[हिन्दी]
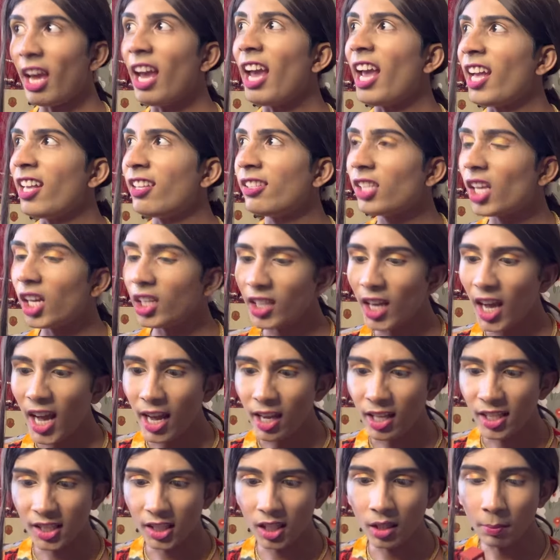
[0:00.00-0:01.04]
ऐसा क्या है
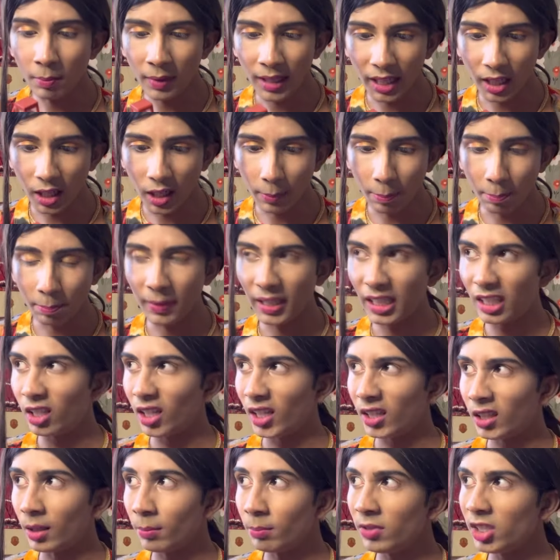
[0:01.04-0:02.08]
इसके मेकअप में
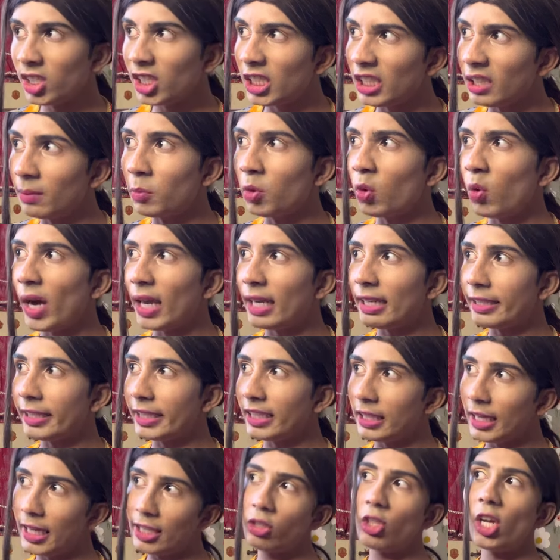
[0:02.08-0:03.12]
एकदम चीप क्वालिटी
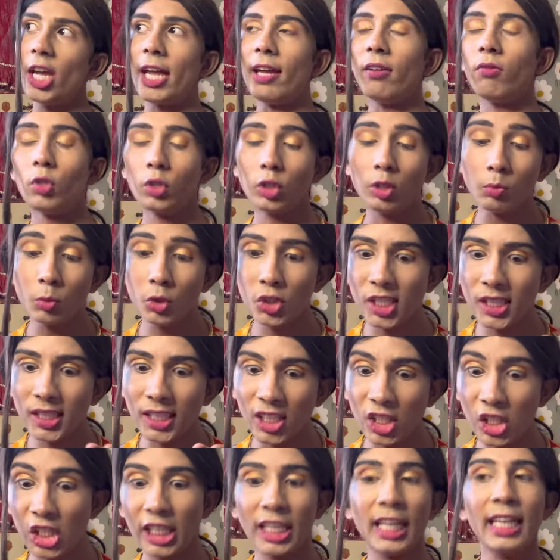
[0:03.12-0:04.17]
का तो है वो तो मुझे इसका
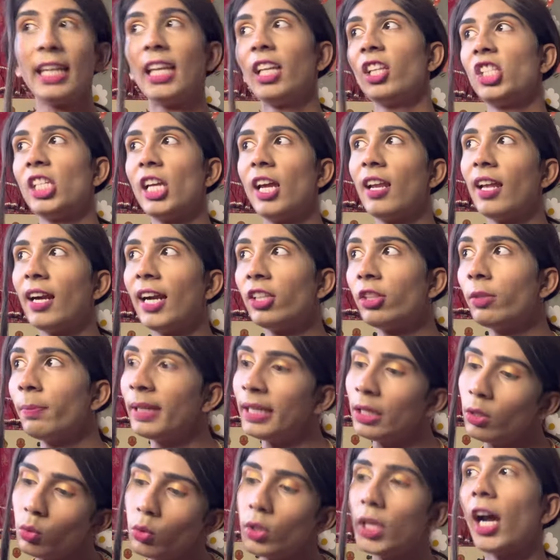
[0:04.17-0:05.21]
शेड अच्छा लगा तो मैंने
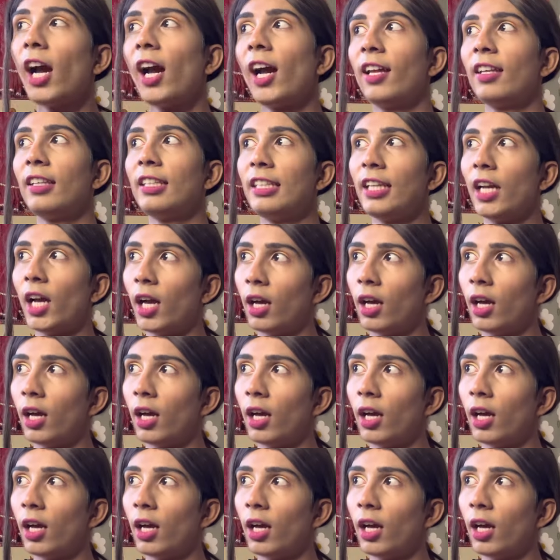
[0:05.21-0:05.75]
उठा लिया